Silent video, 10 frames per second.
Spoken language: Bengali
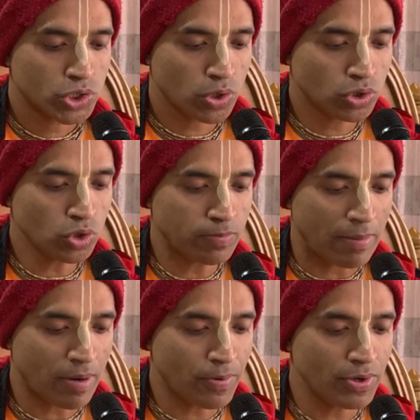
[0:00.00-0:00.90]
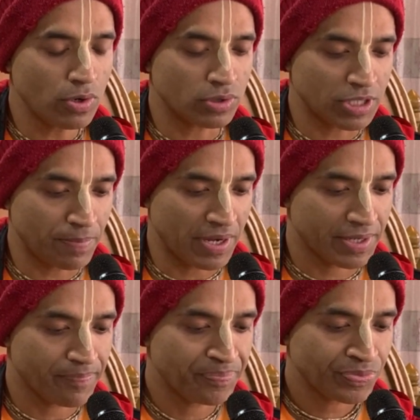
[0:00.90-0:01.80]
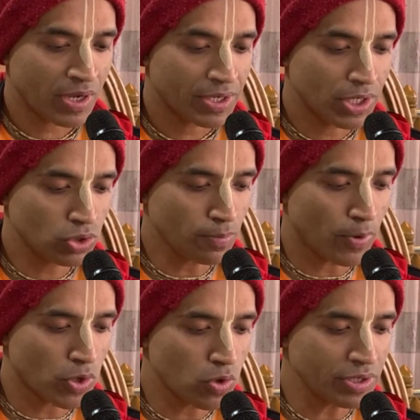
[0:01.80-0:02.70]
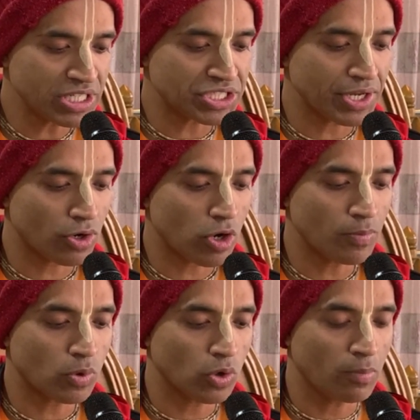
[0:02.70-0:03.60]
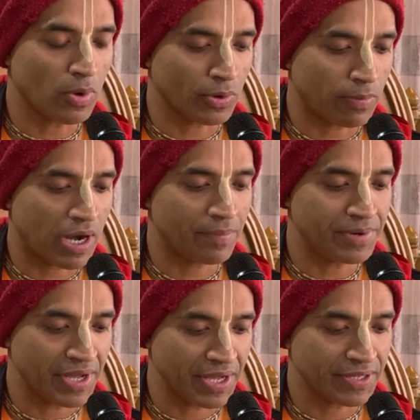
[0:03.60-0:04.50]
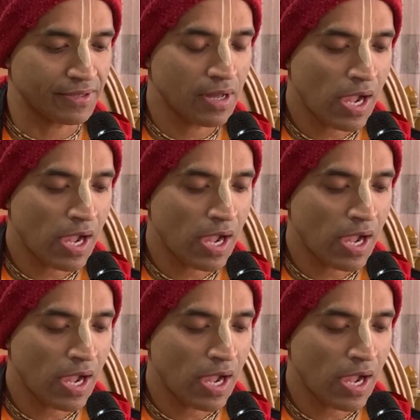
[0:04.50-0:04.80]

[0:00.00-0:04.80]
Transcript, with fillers: শত্রু বাবাপন্ন হতে পারে কিন্তু বৈকুণ্ঠে সেরকম কোনো মনোভাব নেই